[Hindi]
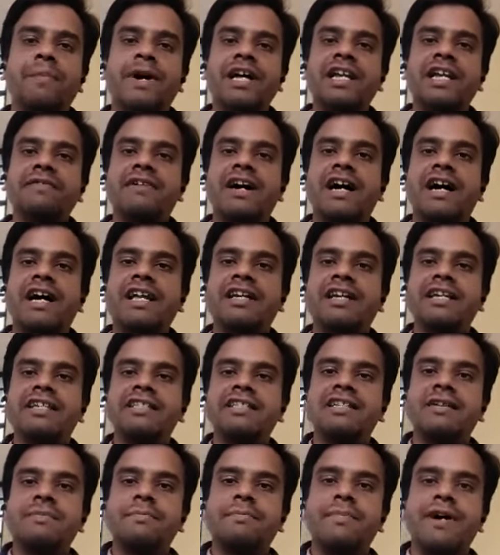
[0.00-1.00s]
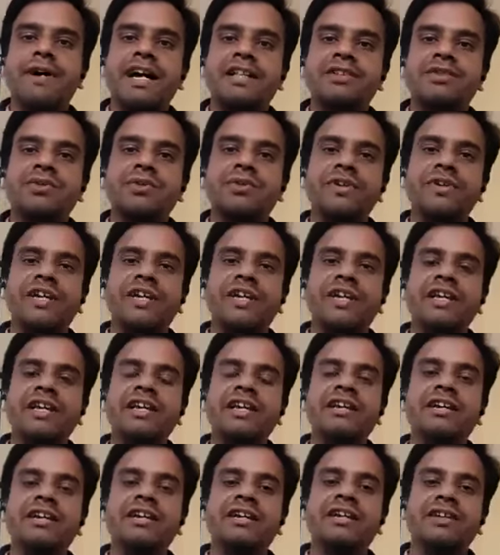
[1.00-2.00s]
परिवार की जब बात
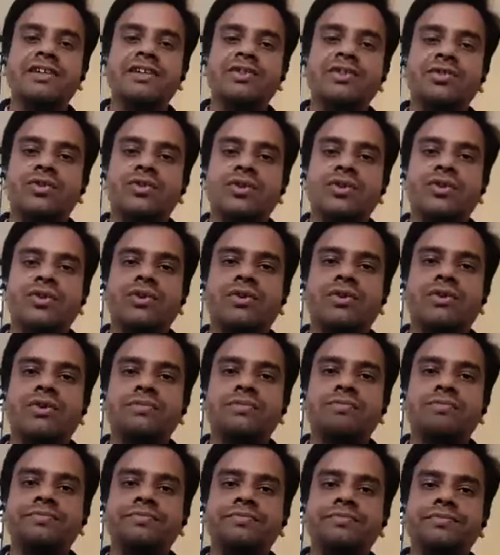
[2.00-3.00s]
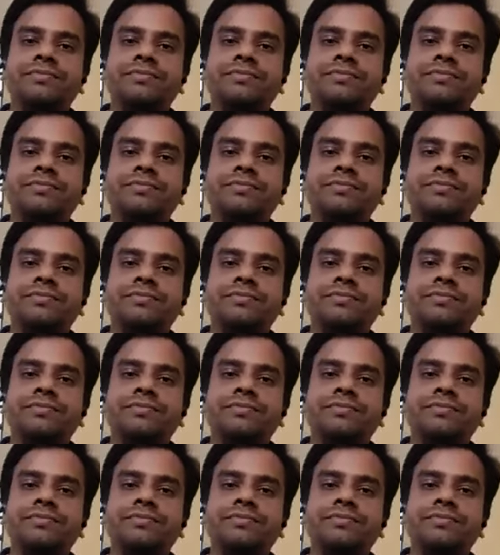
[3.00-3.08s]
होगी तो